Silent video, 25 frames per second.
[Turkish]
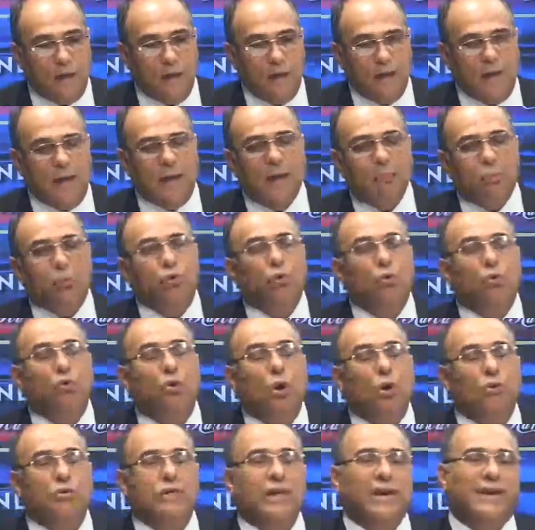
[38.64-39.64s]
Yani bu
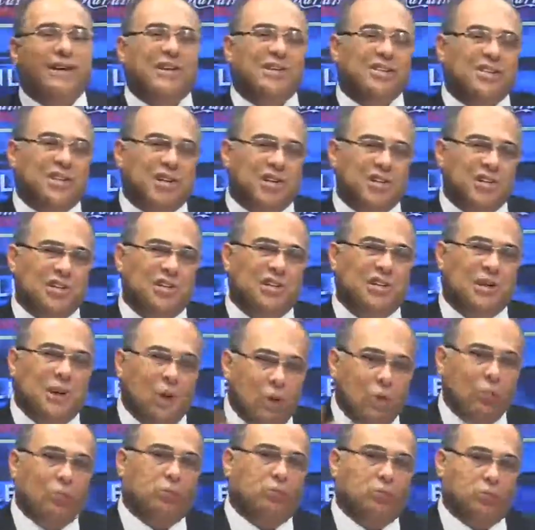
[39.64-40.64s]
gönderinin çeşidi ne
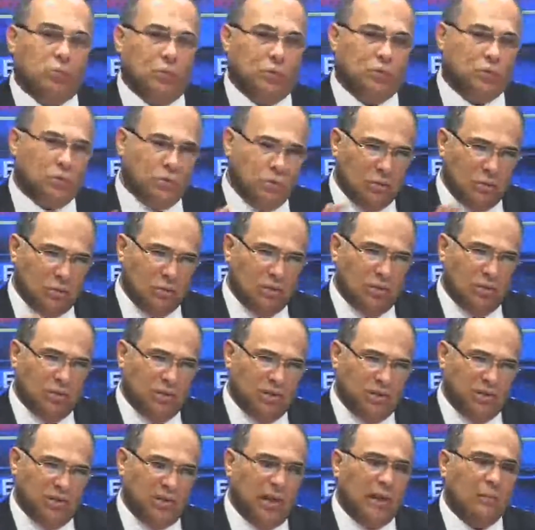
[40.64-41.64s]
olursa olsun
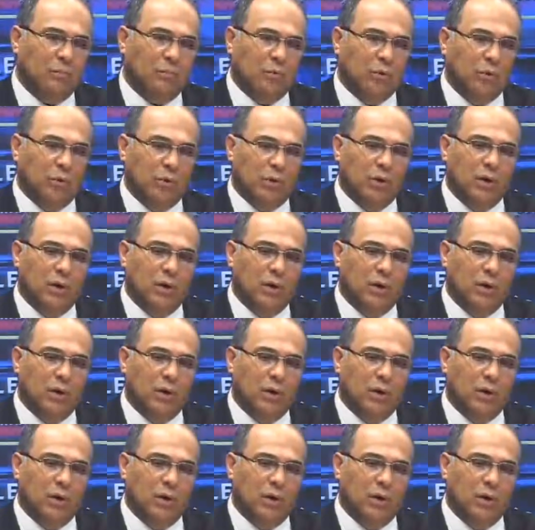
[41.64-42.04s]
sistem bu.